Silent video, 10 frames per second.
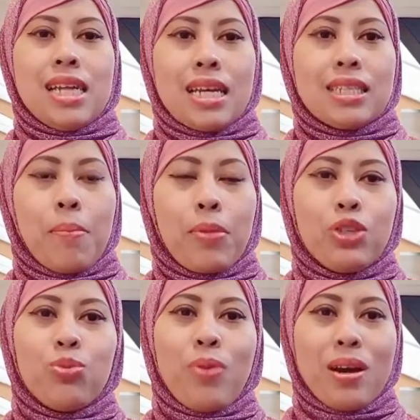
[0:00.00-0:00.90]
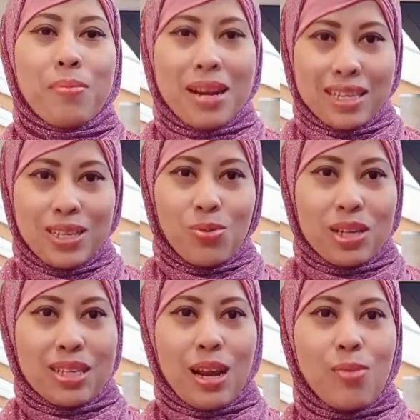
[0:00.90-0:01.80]
Dan sampai jumpa kembali.
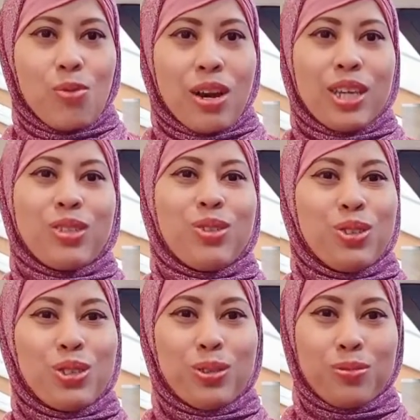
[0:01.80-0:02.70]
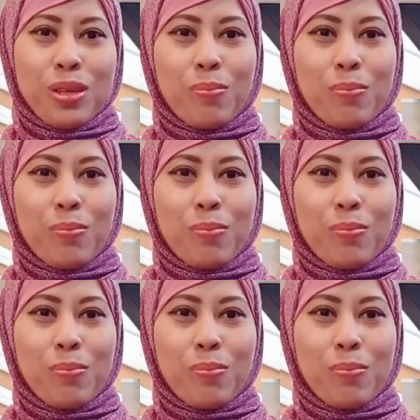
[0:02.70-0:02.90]
Wassalamualaikum.